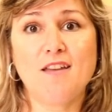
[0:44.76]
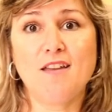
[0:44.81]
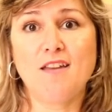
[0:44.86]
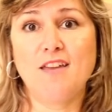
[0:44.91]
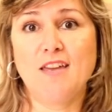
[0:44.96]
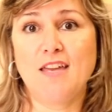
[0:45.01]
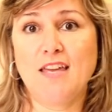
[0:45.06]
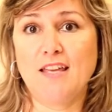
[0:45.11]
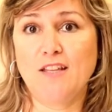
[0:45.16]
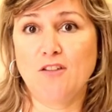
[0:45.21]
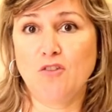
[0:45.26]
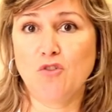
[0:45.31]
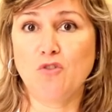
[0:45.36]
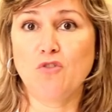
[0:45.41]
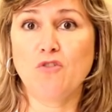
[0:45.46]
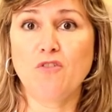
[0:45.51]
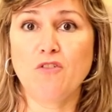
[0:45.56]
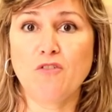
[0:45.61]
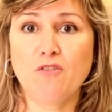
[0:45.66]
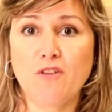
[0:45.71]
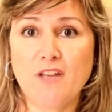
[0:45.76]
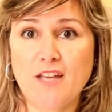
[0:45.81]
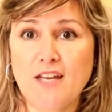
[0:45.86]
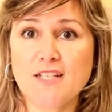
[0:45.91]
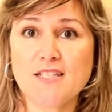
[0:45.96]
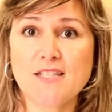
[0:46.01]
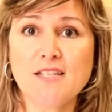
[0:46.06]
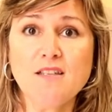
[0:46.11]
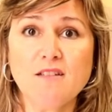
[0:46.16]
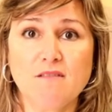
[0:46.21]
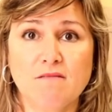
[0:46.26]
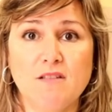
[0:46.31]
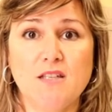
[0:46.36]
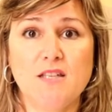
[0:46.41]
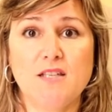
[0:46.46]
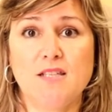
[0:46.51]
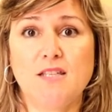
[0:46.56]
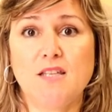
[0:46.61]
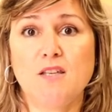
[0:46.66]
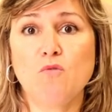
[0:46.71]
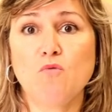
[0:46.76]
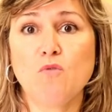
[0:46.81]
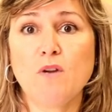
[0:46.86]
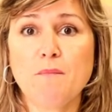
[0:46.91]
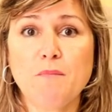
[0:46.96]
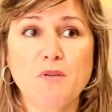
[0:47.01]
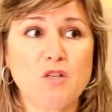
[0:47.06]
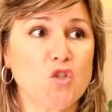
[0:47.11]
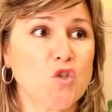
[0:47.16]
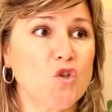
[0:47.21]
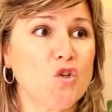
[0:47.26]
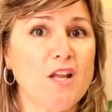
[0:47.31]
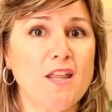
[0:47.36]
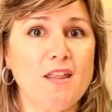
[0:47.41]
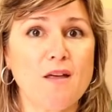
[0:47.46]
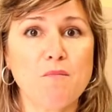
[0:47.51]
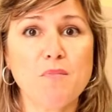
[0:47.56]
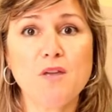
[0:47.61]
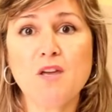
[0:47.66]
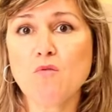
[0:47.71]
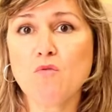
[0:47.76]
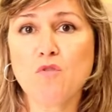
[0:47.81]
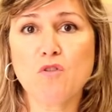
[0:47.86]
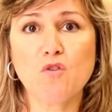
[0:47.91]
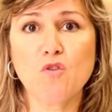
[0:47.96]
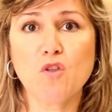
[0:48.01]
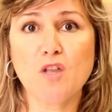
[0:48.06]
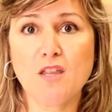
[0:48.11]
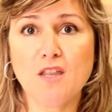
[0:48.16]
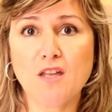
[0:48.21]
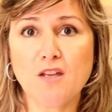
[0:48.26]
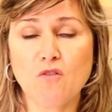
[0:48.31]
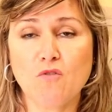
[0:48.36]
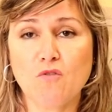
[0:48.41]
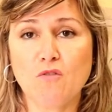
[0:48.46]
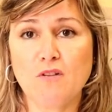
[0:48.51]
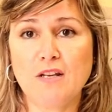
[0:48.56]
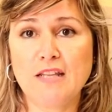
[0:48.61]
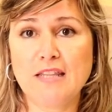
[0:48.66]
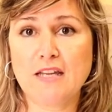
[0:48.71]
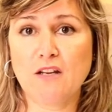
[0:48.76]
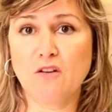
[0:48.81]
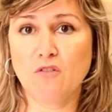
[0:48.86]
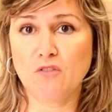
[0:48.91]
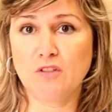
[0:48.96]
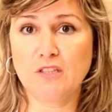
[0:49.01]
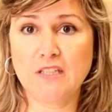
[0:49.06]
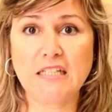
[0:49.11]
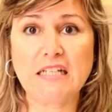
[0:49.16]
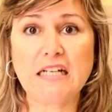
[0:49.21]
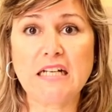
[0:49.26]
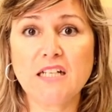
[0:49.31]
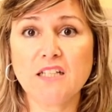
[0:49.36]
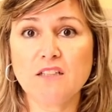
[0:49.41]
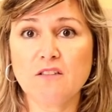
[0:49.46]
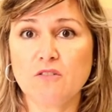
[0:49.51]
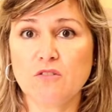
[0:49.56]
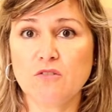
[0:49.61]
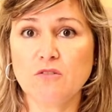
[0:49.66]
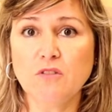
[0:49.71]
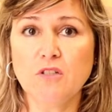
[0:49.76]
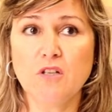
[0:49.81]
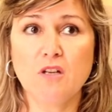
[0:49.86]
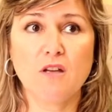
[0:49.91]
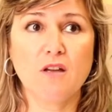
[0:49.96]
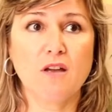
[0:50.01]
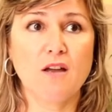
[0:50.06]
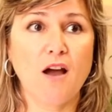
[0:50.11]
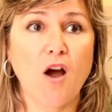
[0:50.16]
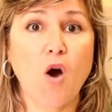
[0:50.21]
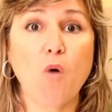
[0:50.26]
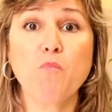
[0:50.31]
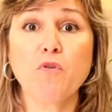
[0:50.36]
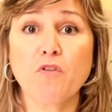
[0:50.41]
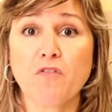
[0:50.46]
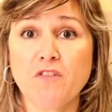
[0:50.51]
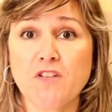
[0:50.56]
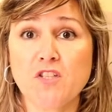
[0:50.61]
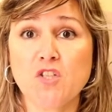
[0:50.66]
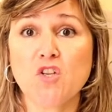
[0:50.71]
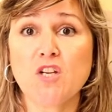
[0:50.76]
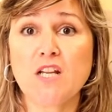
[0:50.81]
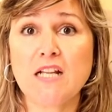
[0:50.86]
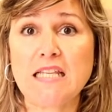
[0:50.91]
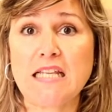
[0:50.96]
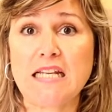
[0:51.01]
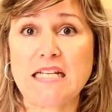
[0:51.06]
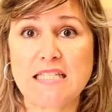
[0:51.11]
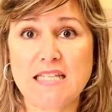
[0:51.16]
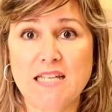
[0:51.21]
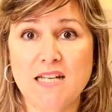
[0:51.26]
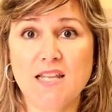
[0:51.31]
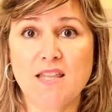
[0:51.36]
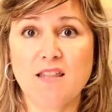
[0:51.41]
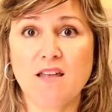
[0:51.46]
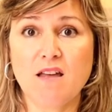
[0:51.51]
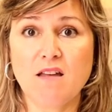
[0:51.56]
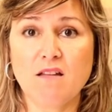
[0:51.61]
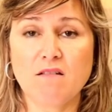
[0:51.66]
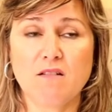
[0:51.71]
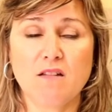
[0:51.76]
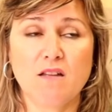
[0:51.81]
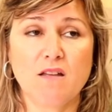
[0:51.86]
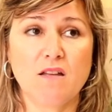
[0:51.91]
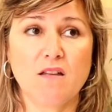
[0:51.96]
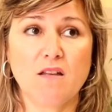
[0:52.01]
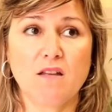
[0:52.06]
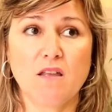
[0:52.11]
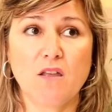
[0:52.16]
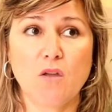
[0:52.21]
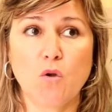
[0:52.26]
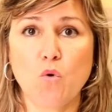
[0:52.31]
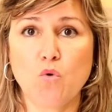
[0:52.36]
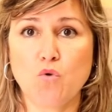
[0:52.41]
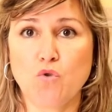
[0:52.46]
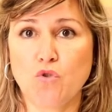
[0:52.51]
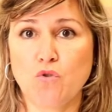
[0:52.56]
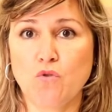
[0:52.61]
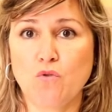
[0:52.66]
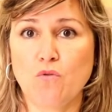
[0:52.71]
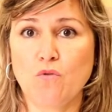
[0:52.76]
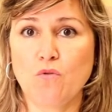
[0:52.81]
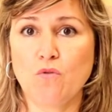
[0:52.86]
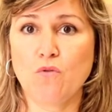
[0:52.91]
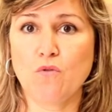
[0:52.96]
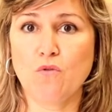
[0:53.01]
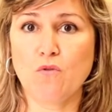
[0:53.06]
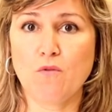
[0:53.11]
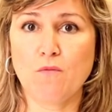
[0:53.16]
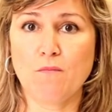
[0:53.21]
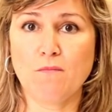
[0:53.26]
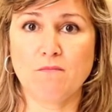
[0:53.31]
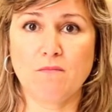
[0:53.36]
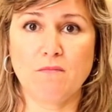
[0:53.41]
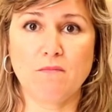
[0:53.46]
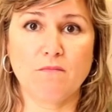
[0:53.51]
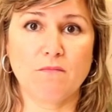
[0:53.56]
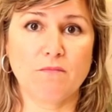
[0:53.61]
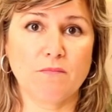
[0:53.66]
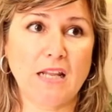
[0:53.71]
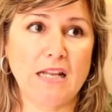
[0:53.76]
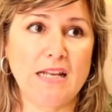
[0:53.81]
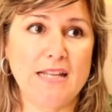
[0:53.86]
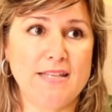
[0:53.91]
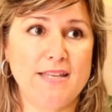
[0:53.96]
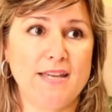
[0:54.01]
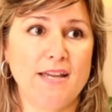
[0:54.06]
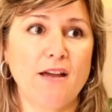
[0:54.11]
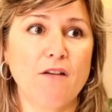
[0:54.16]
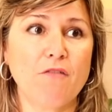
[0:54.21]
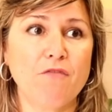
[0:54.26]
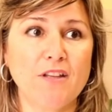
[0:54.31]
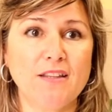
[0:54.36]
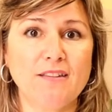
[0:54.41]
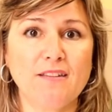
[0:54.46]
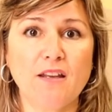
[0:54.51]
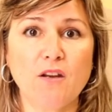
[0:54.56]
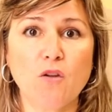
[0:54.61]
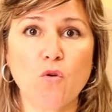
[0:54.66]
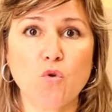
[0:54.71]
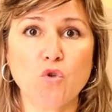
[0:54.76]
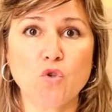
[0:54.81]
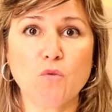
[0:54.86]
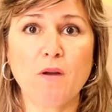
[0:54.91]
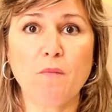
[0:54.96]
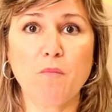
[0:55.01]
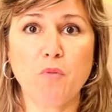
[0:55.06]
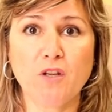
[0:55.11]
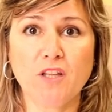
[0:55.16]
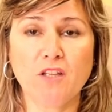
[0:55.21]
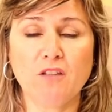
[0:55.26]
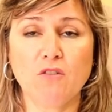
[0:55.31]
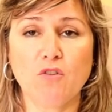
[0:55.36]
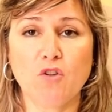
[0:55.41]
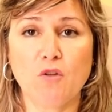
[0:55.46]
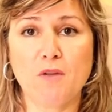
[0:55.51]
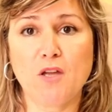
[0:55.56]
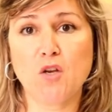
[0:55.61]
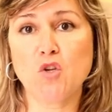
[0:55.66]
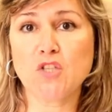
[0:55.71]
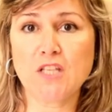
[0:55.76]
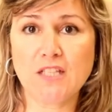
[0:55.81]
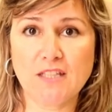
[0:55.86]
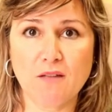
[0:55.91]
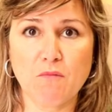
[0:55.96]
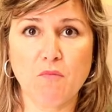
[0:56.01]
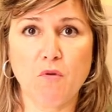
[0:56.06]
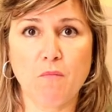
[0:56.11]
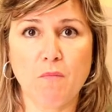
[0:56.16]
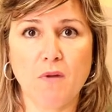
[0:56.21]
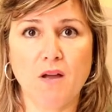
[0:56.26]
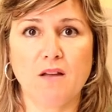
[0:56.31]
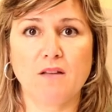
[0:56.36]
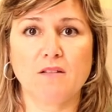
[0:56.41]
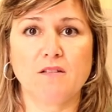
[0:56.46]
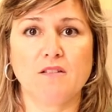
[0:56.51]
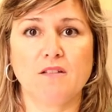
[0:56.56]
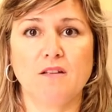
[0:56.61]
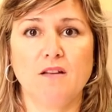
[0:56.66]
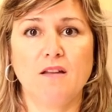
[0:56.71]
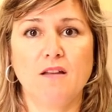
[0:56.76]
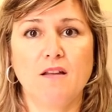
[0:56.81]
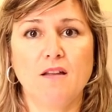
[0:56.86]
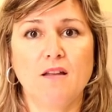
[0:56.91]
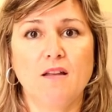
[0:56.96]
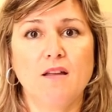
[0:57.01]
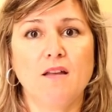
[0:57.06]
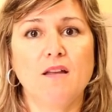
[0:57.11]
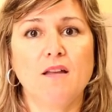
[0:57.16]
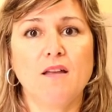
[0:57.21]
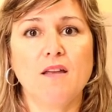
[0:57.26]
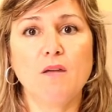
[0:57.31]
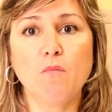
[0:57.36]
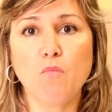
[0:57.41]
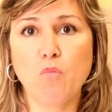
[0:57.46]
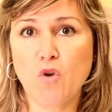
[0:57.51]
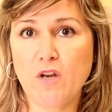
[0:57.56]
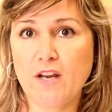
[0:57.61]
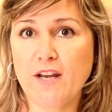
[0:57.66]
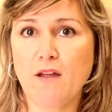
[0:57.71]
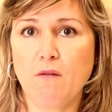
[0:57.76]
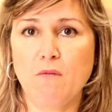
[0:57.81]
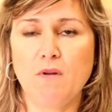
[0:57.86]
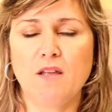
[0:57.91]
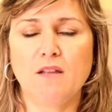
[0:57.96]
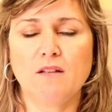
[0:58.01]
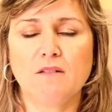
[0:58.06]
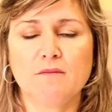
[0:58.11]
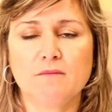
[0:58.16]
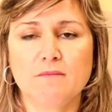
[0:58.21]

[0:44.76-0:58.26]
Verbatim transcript: y que esto es así. Y si una persona de a pie, un ciudadano, le diagnostican esto, a un profesional de la sanidad incluso le llega a afectar incluso más porque todavía nos sentimos más invulnerables.